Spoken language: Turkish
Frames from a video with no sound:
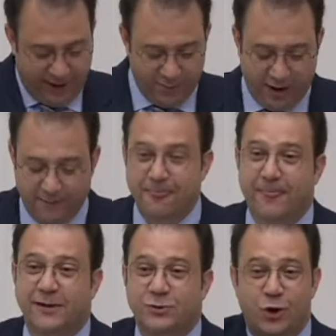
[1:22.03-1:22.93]
Tamam.
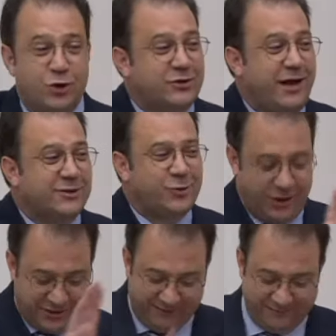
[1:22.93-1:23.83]
Soruyu sana
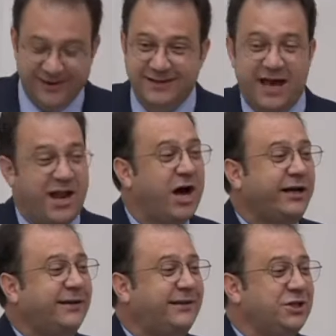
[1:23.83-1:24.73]
soracağım. Sen
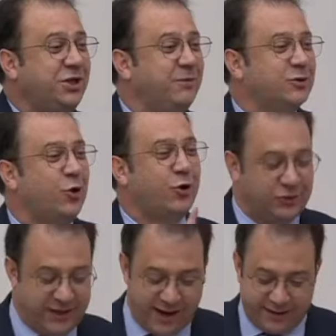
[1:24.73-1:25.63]
hak ettin şimdi,
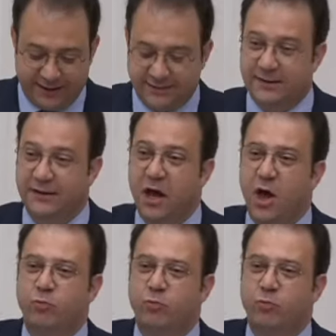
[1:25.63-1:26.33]
soruyu sen hak ettin.